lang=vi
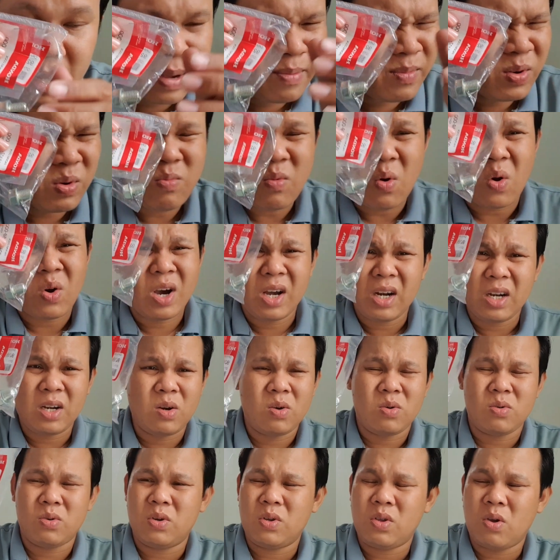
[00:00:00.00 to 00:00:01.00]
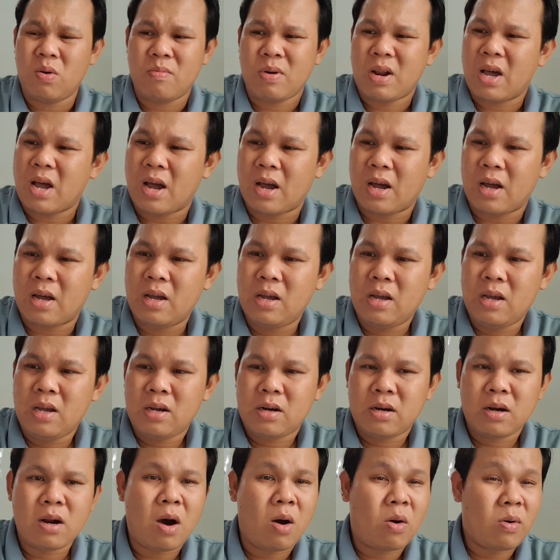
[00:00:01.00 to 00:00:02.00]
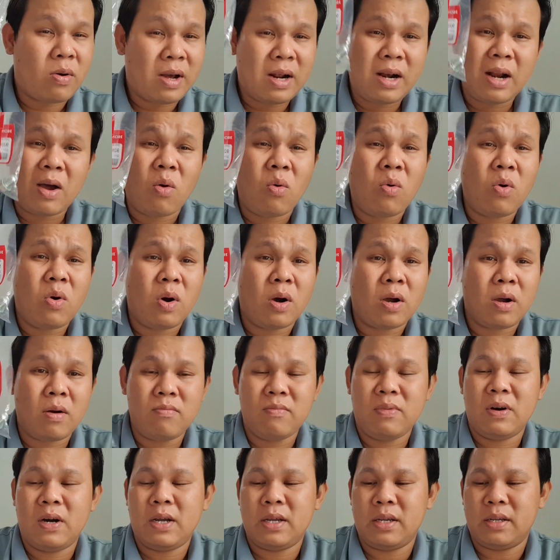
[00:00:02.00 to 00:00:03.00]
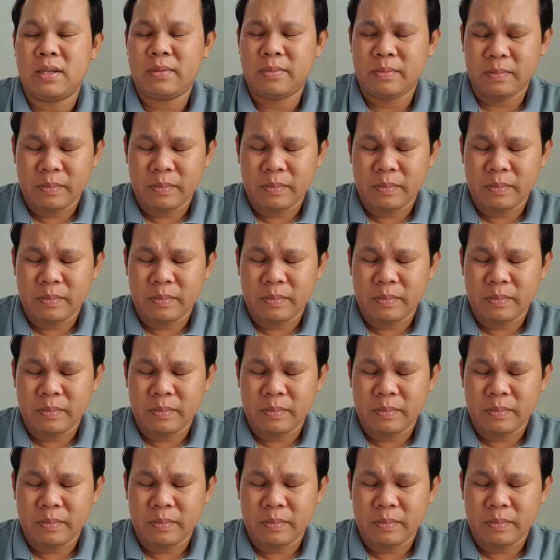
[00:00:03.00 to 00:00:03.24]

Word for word: em cũng còn ít luôn nói chung là đồ đã lâu rồi không về